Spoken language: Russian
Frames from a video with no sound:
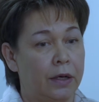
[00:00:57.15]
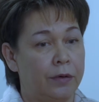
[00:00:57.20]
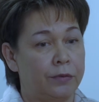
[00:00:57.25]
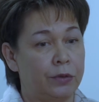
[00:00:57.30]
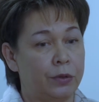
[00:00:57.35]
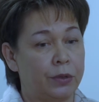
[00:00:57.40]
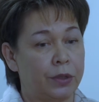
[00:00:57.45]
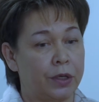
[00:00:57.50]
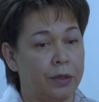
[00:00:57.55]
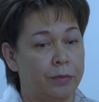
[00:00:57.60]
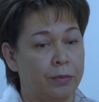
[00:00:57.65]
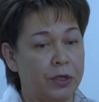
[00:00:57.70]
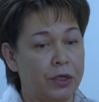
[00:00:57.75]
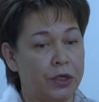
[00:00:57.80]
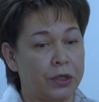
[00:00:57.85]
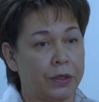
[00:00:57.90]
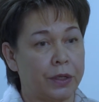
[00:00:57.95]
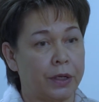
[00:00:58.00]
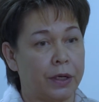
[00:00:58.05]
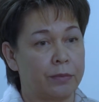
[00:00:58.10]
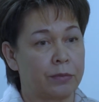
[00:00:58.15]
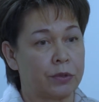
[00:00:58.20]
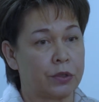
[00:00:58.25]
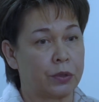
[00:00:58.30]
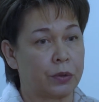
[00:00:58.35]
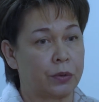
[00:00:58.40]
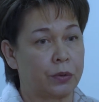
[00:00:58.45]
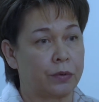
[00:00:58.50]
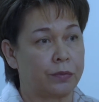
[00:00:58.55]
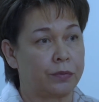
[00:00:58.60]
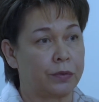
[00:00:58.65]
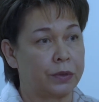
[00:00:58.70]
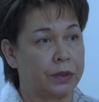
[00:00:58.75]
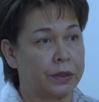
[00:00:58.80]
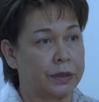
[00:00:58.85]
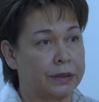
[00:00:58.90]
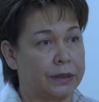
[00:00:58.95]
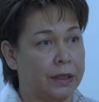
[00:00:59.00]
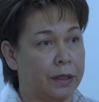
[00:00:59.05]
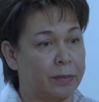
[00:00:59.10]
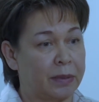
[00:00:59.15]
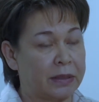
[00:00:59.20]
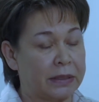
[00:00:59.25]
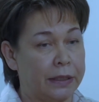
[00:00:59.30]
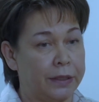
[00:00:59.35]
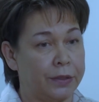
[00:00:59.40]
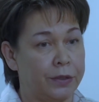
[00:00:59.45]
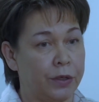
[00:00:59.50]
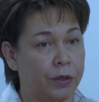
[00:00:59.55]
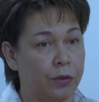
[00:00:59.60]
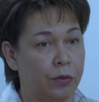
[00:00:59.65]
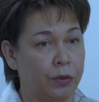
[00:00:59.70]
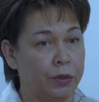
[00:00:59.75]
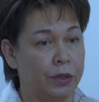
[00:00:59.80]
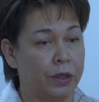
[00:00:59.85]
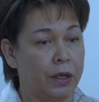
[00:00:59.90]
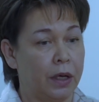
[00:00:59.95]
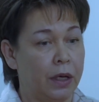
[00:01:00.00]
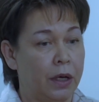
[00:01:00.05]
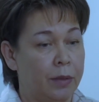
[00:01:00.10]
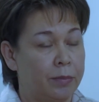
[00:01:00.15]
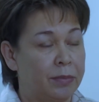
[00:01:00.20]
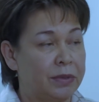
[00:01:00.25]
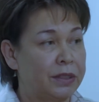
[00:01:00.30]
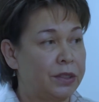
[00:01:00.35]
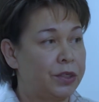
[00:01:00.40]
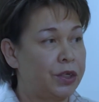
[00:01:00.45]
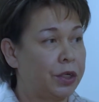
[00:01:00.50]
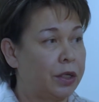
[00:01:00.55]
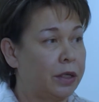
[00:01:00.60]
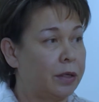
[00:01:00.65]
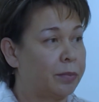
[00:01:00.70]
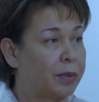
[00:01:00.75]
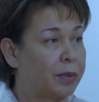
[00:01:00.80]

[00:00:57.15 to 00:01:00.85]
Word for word: все-таки мы считаем, что вот за последние годы мы значительно